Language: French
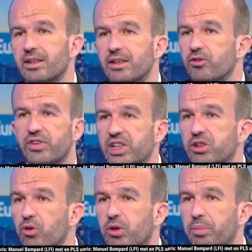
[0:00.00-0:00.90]
il, ne
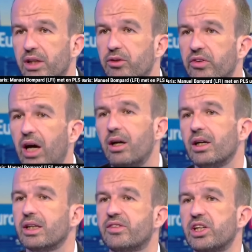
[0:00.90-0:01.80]
s'agit donc pas de
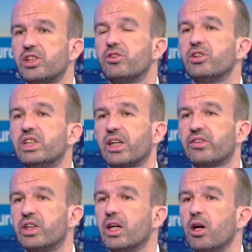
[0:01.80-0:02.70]
ça. Il s'agit de
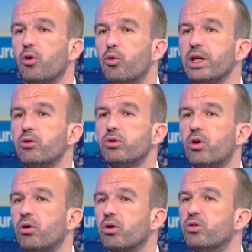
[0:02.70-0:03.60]
dire si, oui
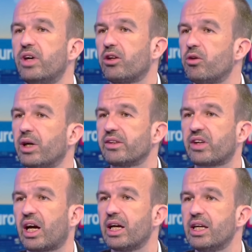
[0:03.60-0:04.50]
ou non, le gouvernement
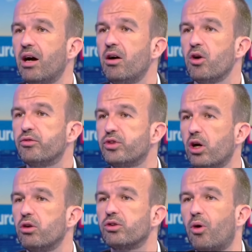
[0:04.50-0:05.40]
israélien
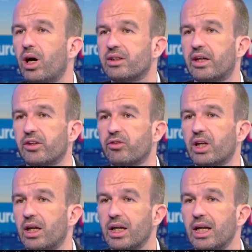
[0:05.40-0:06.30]
viole le droit
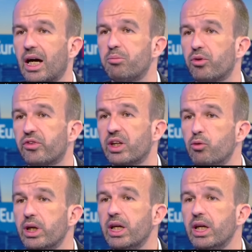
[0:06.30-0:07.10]
international. Et la réponse